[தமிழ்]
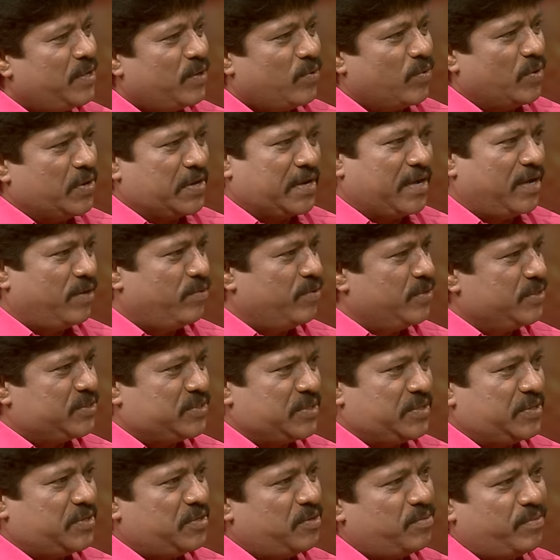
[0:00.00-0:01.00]
உங்கள்
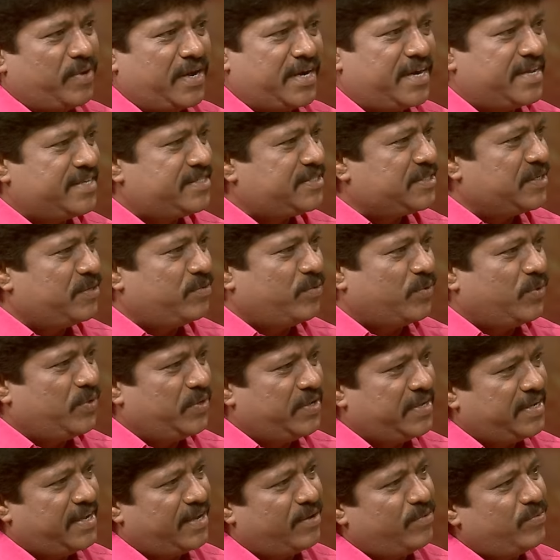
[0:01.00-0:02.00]
உசுறு மனசும்
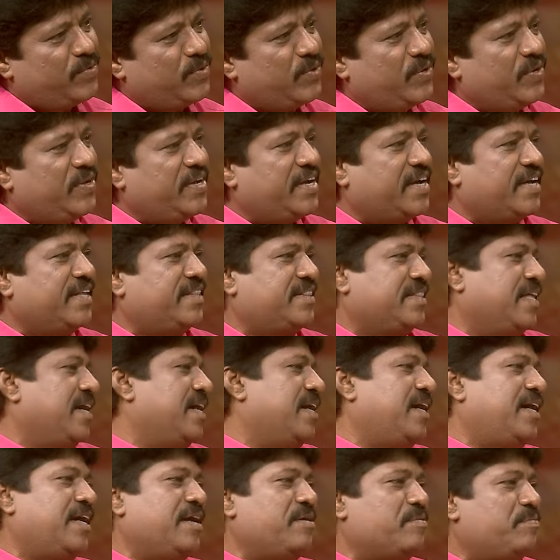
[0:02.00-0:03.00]
உருக உருக
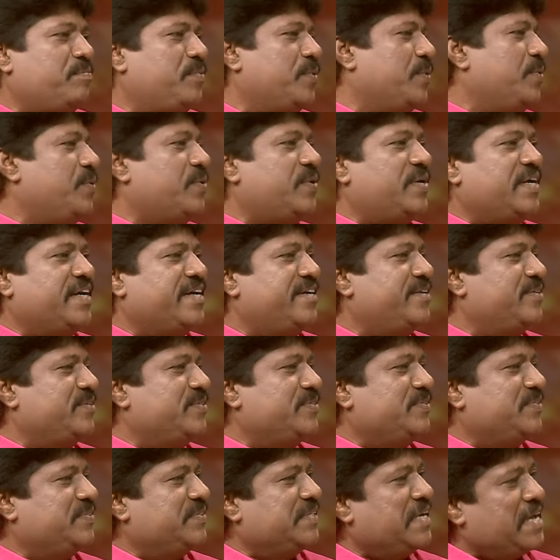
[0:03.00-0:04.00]
தாளம்
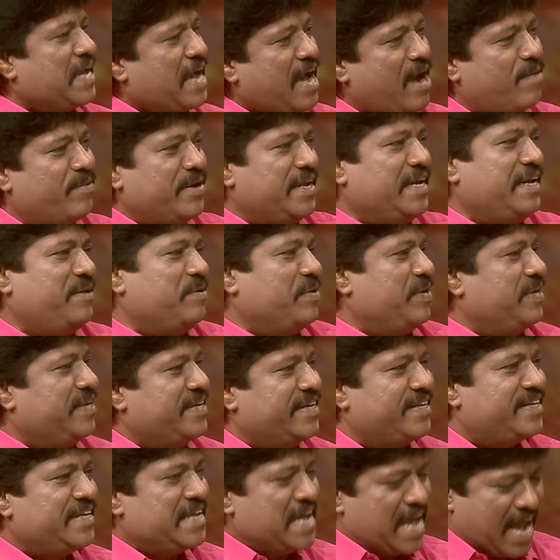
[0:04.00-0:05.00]
போடணும் அப்படின்ட்டு
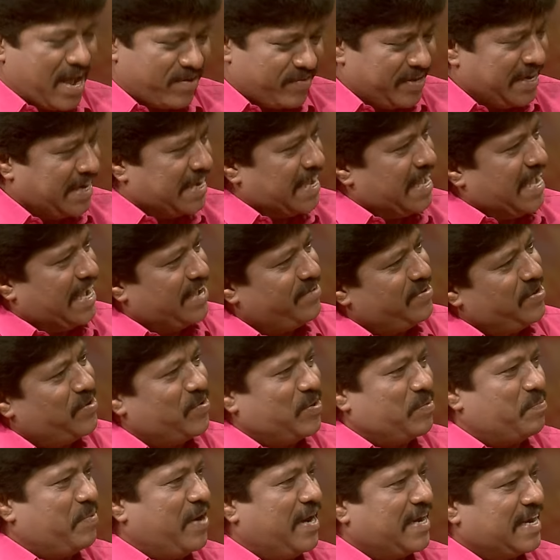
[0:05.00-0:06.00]
அவருக்காகவே
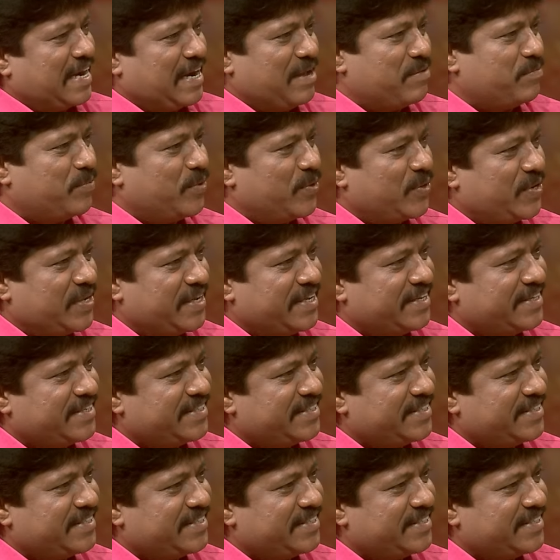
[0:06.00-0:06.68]
ஒரு பாட்டெல்லாம் கரிசல்